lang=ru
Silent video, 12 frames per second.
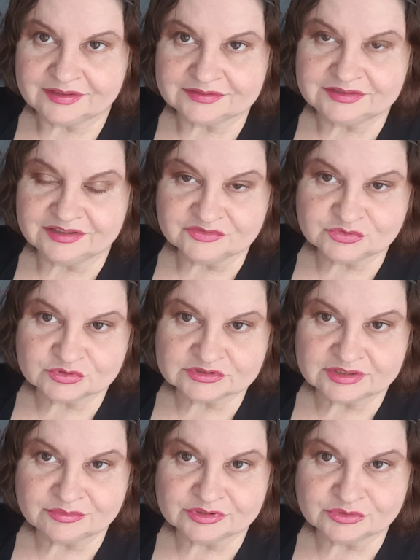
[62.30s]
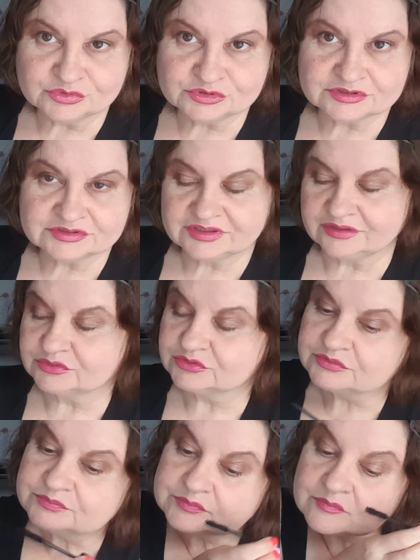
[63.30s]
отдам все самое лучшее
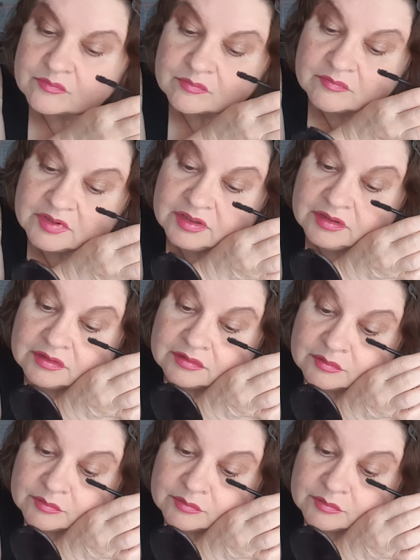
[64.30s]
сразу. И